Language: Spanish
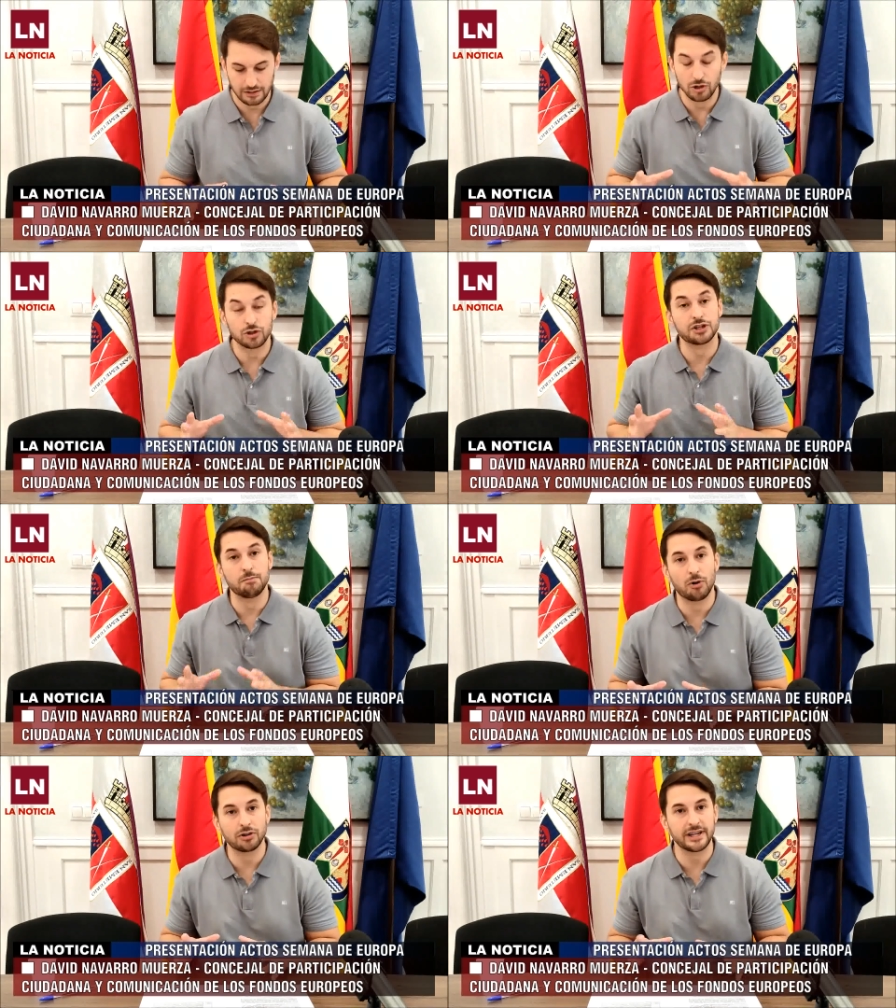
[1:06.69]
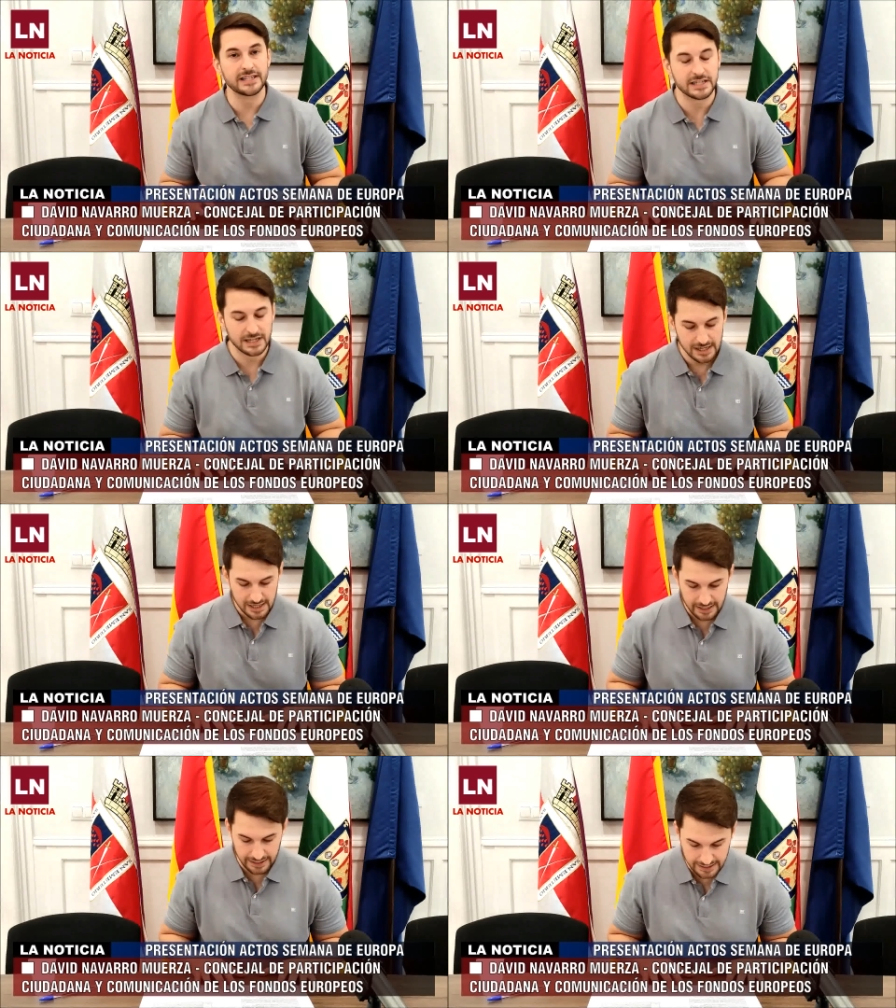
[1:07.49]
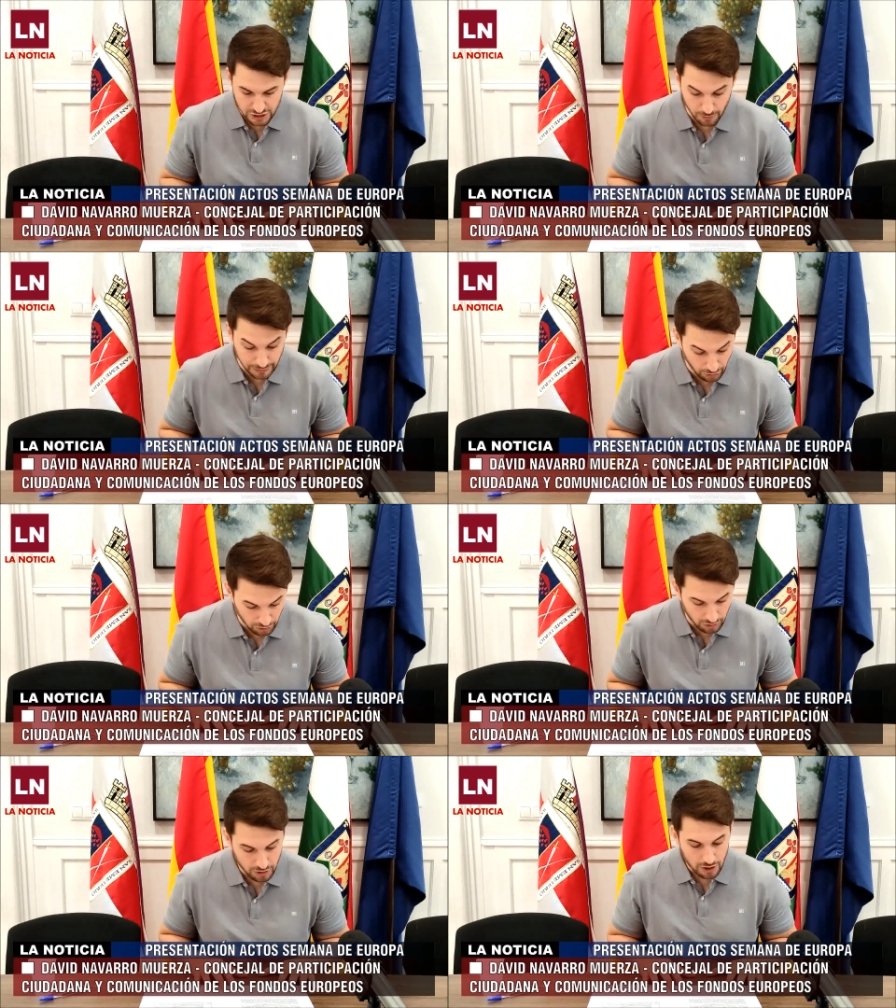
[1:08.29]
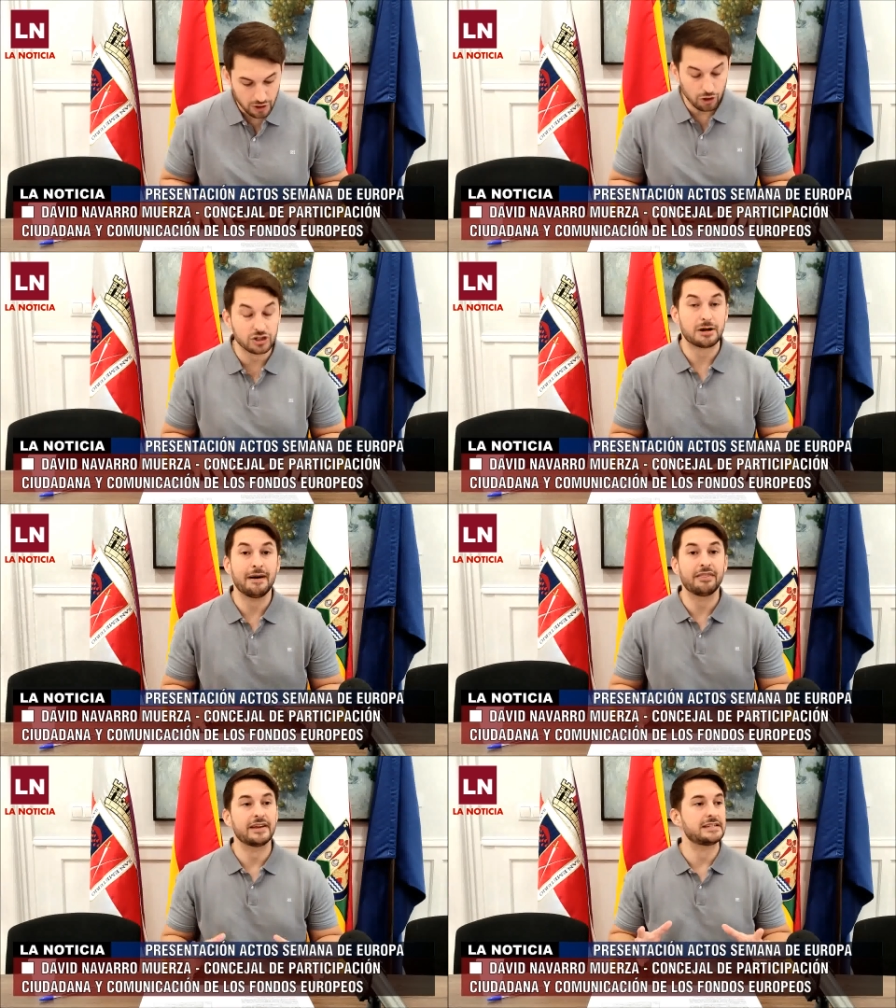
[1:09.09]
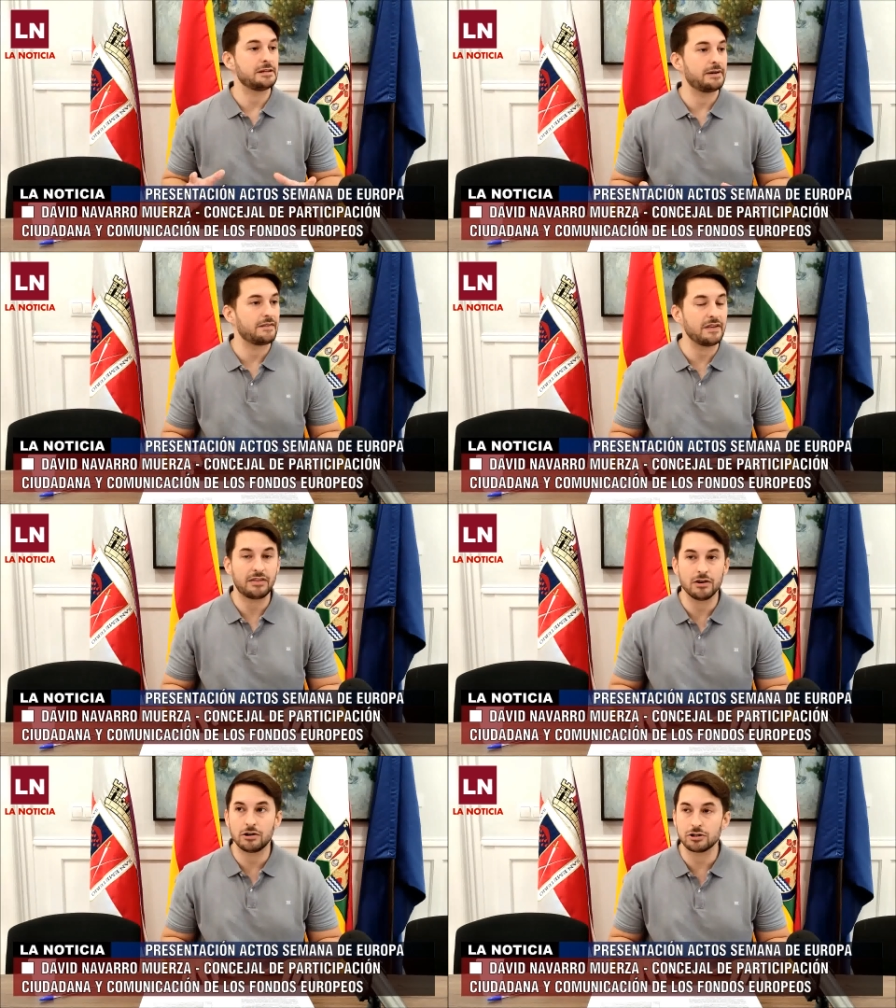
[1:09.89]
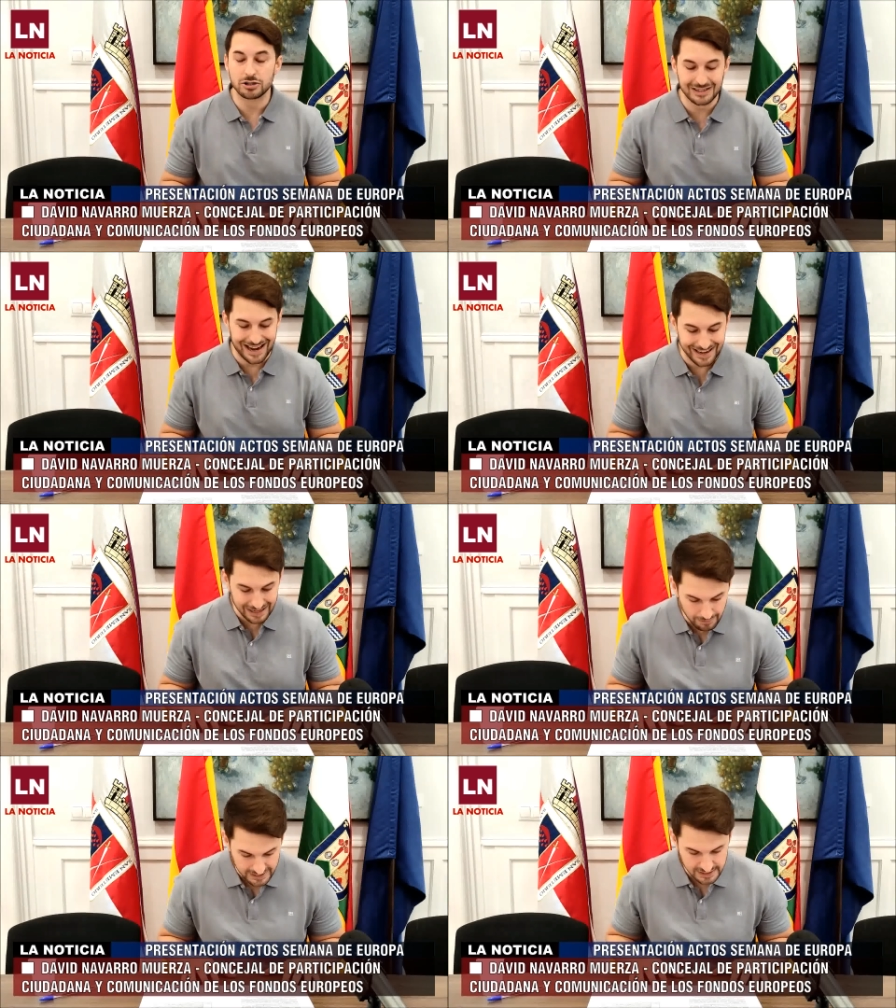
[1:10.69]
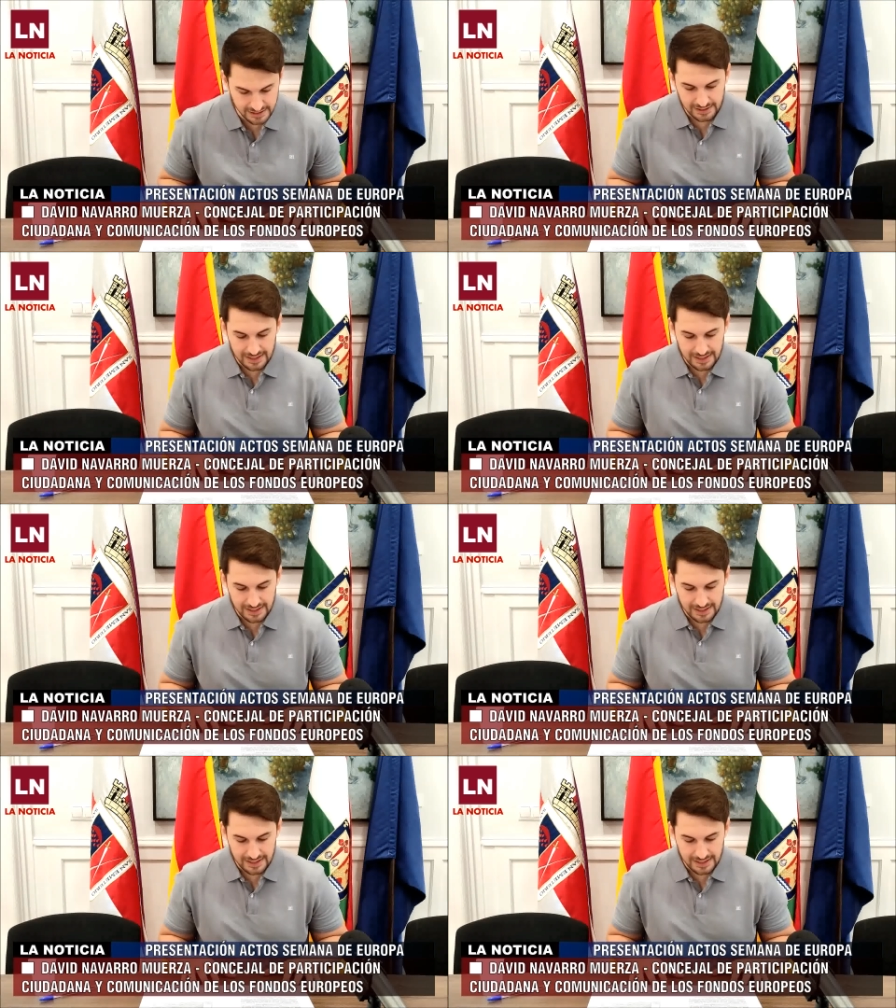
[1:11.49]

los importes y sobre todo los avances y beneficios tangibles